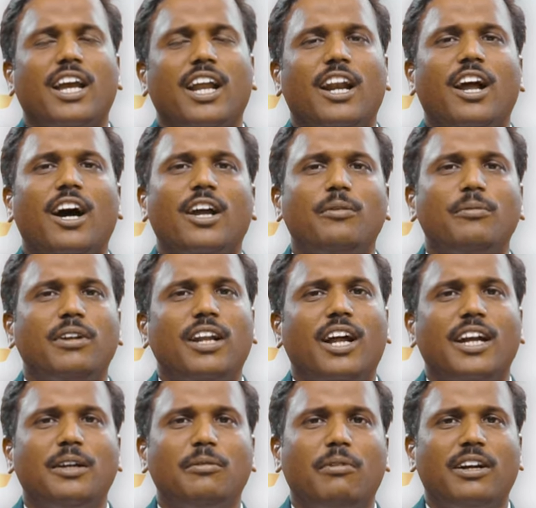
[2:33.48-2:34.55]
எல்லாரும்
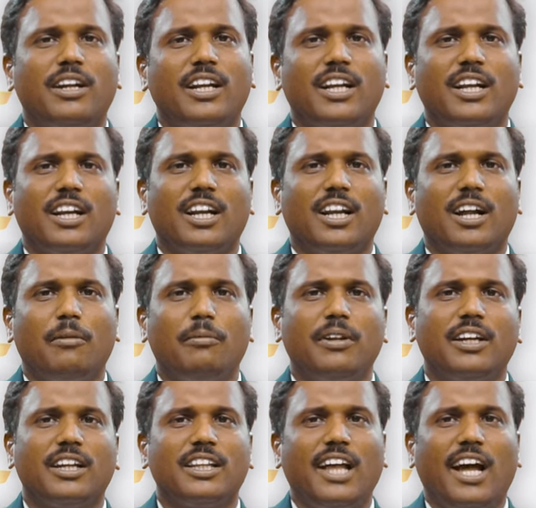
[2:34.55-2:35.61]
இந்நாட்டு மன்னர்கள்
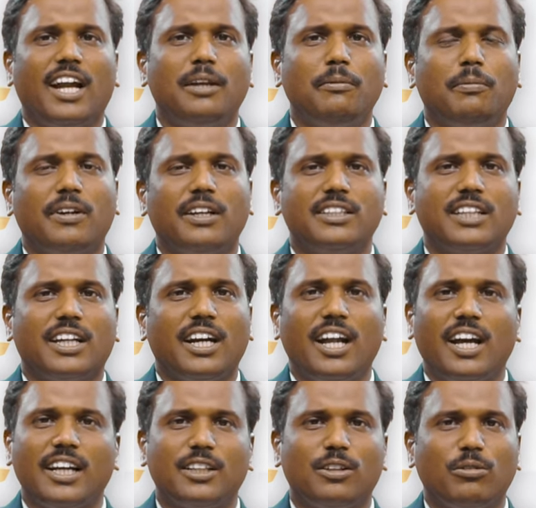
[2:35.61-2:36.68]
அப்படிங்கிறதா அடிப்படை
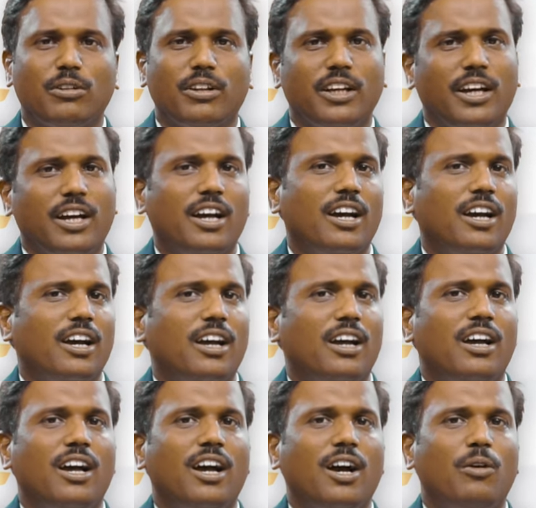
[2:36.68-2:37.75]
ஜனநாயகத்தினுடைய
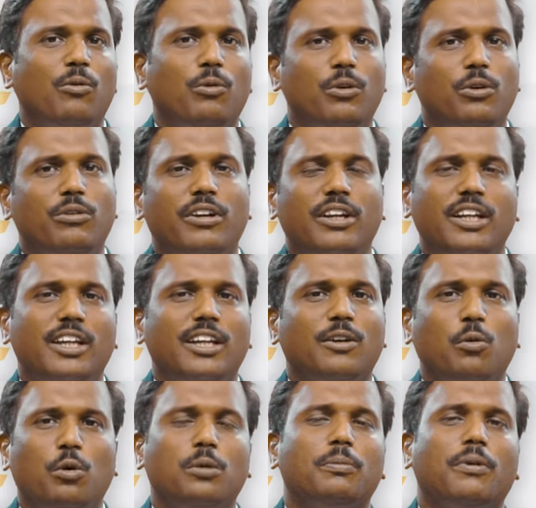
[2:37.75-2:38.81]
ஒரு வரி
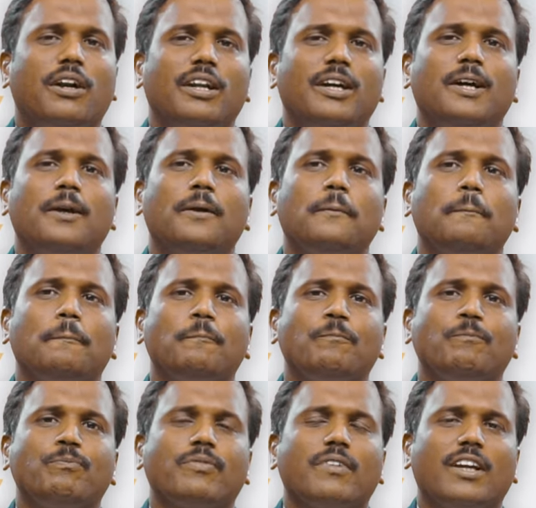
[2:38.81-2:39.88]
கோட்பாடு
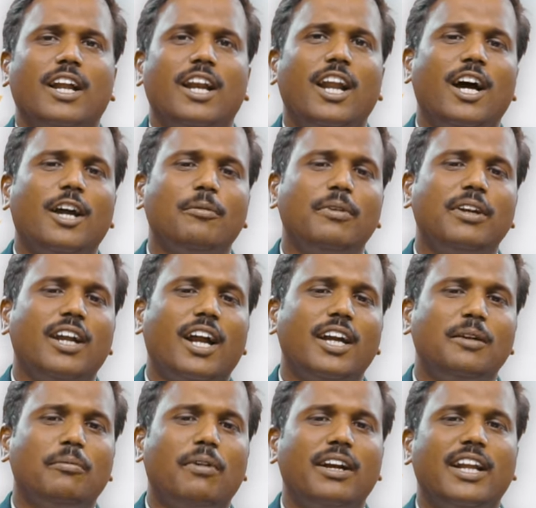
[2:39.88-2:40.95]
எல்லாரும்
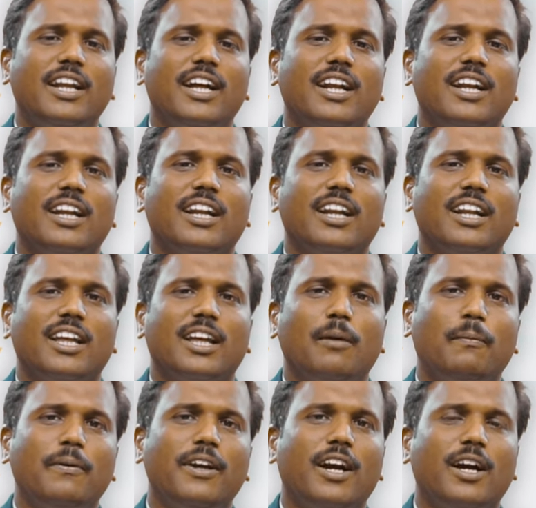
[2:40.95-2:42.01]
இந்நாட்டு மன்னர்கள்
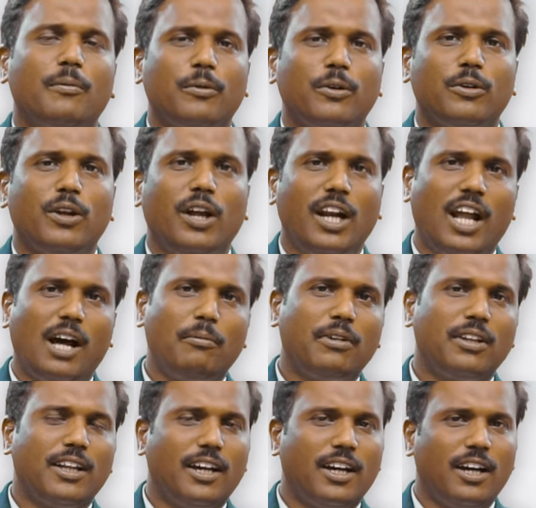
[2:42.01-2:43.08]
எப்படி ஆக முடியும்னா
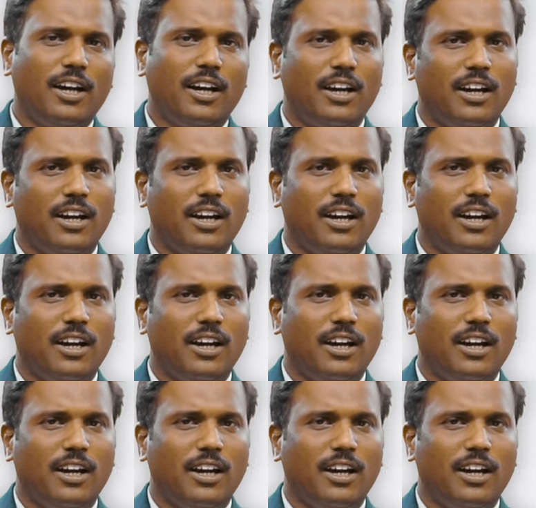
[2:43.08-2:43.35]
நாம தான்